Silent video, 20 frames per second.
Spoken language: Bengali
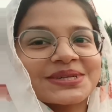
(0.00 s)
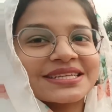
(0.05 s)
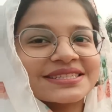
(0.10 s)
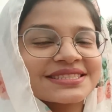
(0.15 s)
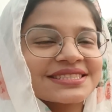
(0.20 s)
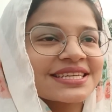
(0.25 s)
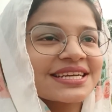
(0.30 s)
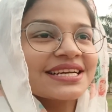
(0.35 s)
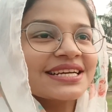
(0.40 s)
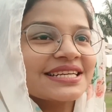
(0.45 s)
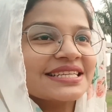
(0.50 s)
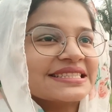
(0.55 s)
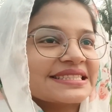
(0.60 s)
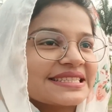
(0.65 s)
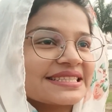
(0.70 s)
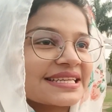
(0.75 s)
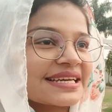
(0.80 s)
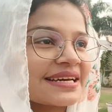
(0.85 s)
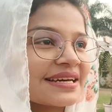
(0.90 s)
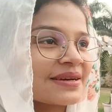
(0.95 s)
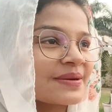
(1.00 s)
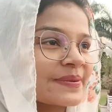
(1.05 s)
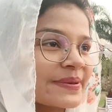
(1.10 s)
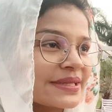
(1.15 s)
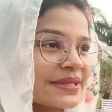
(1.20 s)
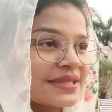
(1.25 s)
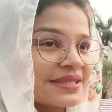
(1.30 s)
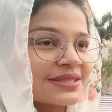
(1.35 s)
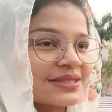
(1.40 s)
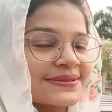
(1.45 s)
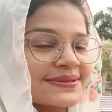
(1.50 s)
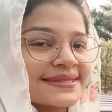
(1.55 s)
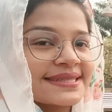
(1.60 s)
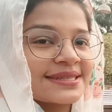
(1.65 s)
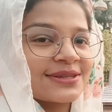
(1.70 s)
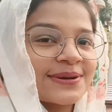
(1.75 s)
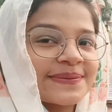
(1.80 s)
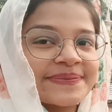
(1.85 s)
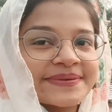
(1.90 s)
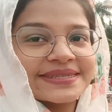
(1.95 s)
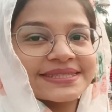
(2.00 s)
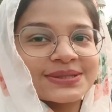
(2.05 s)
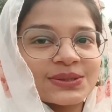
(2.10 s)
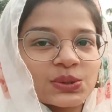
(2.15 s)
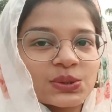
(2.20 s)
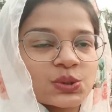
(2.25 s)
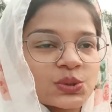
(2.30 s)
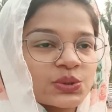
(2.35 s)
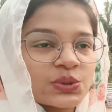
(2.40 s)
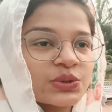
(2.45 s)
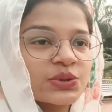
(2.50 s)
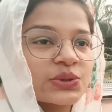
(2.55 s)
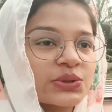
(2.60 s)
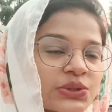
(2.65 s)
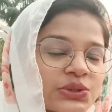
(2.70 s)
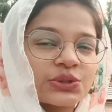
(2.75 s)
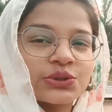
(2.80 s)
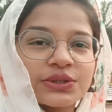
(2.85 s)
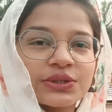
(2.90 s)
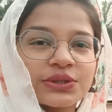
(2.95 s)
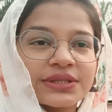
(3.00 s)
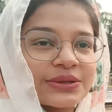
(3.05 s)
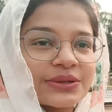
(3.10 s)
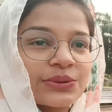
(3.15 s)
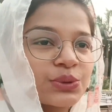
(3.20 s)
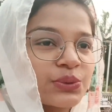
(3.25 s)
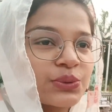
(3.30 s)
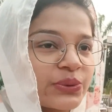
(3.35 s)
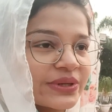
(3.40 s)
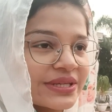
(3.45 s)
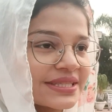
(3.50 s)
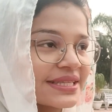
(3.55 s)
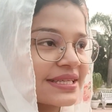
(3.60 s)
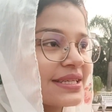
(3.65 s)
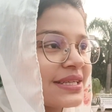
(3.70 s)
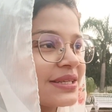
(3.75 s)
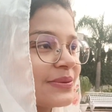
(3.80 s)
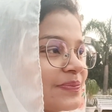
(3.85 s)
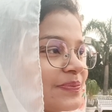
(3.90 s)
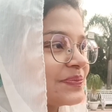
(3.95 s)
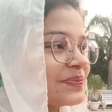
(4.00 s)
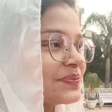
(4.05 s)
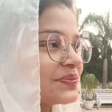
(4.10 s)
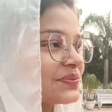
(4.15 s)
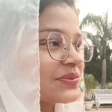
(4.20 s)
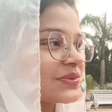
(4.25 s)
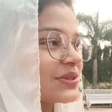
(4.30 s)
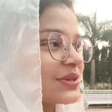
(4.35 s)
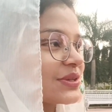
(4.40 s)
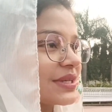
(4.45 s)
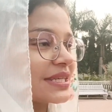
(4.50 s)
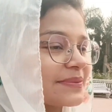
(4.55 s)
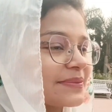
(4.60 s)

যেটা মানে সব কিছুর সৌন্দর্য দ্বিগুণ করে দেয় তো এই বৃন্দাবন